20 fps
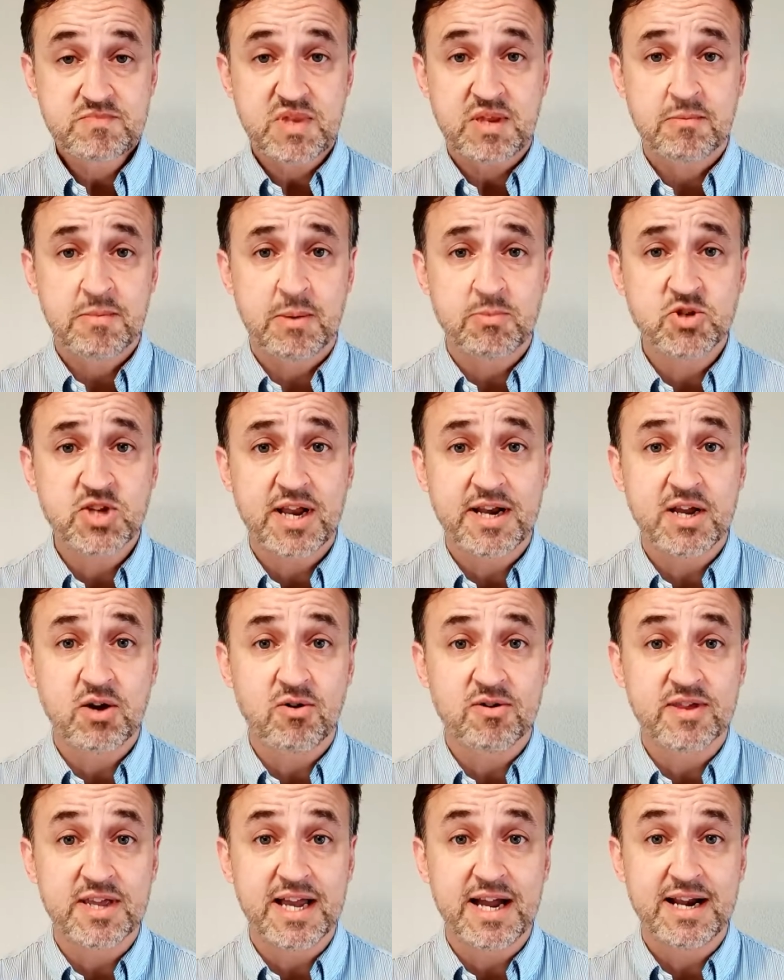Vamos a
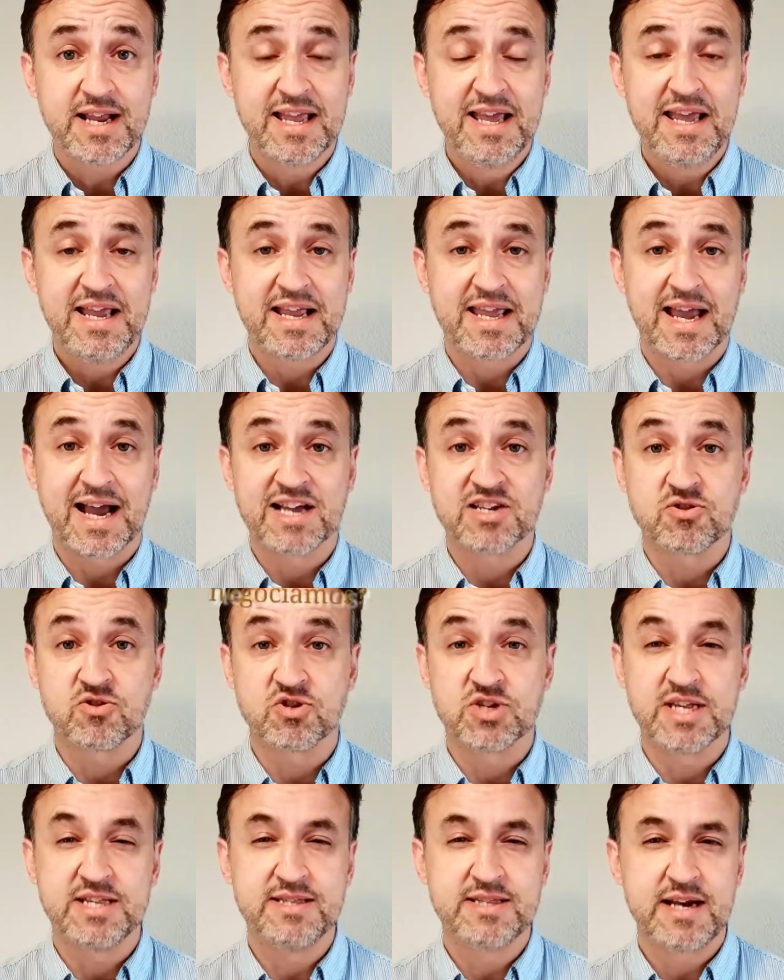negociar qué
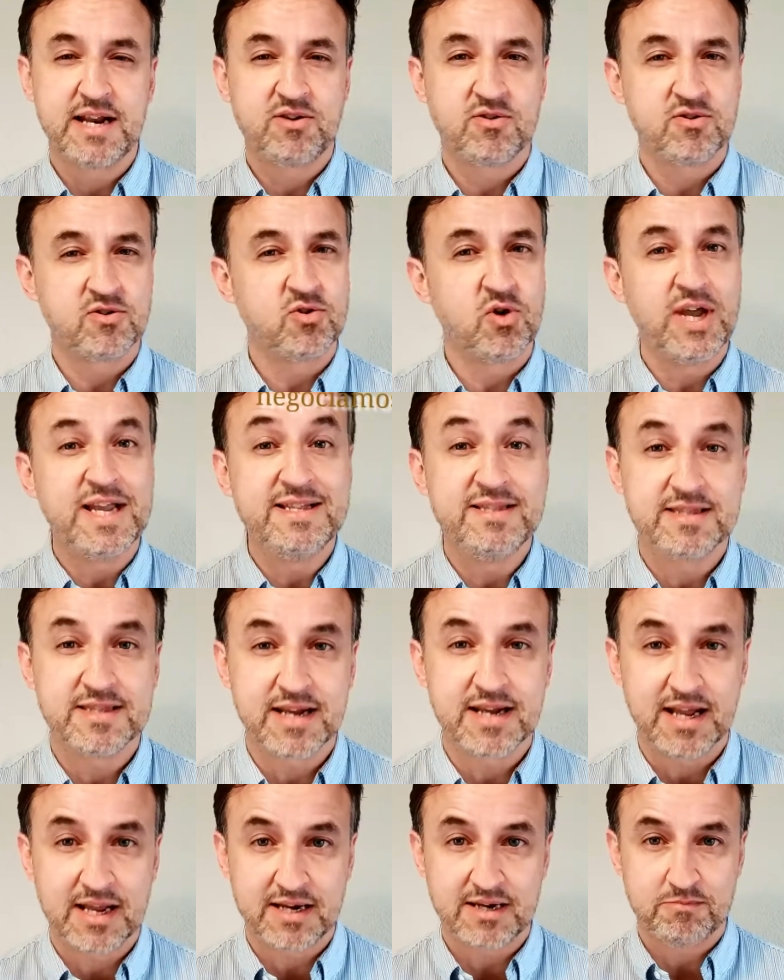gastos entran o no
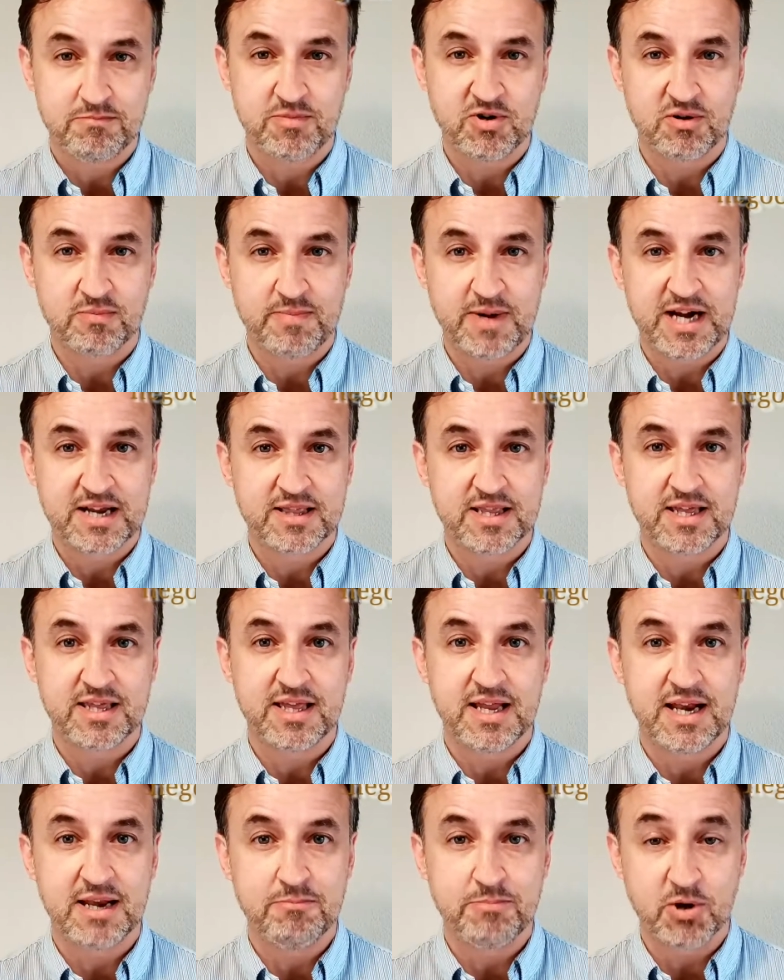entran por parte
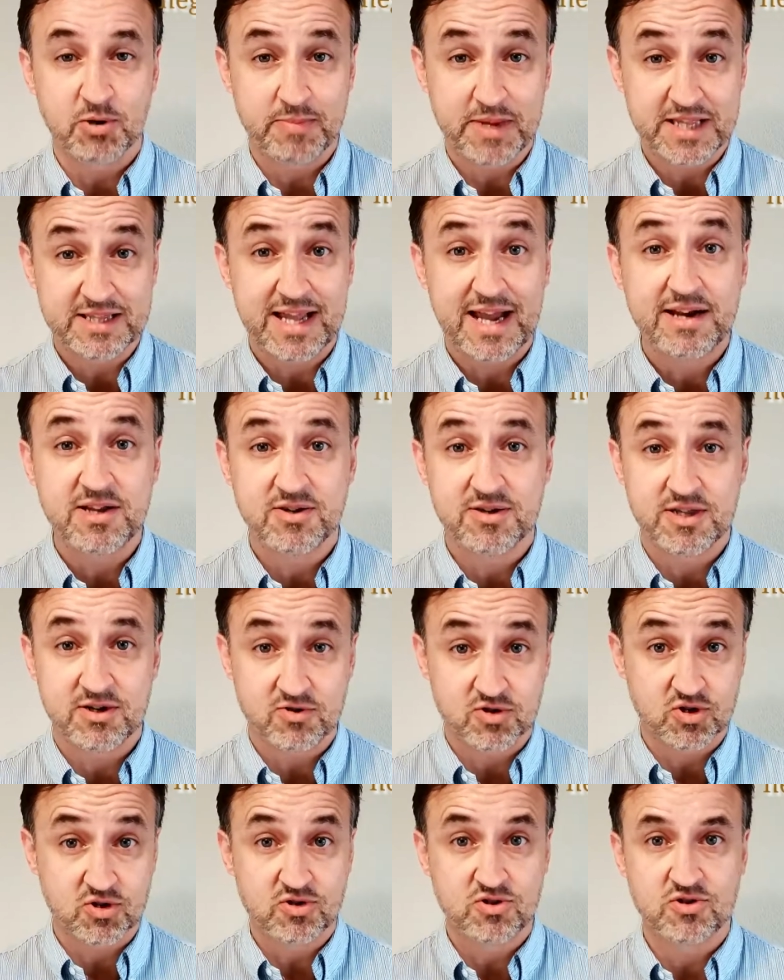del propietario, de
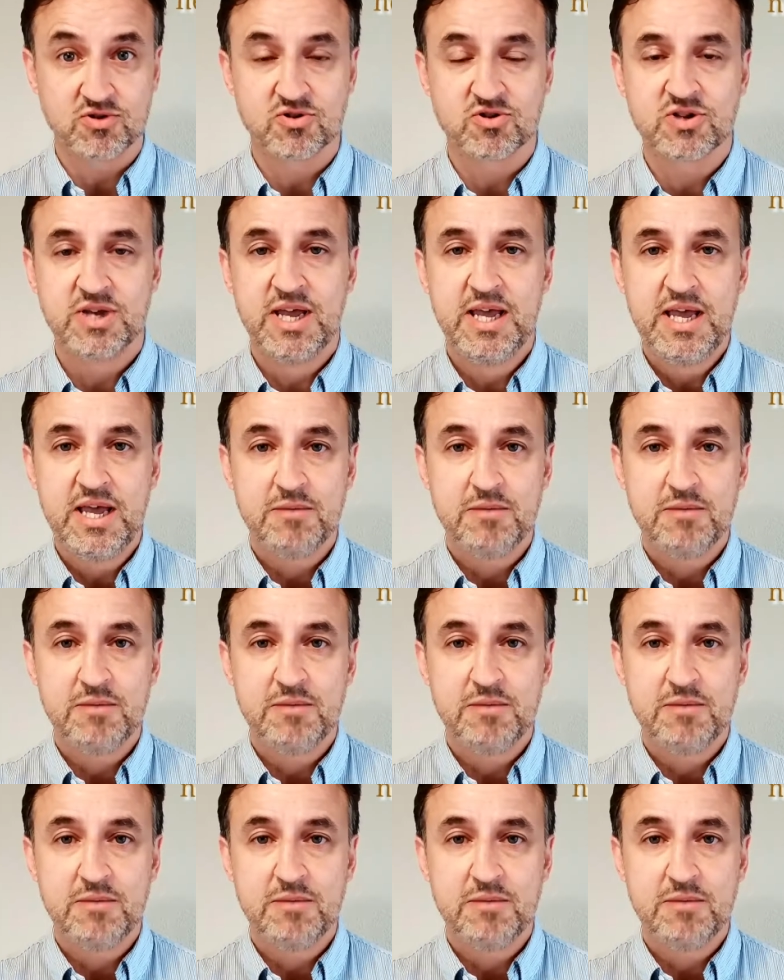nosotros.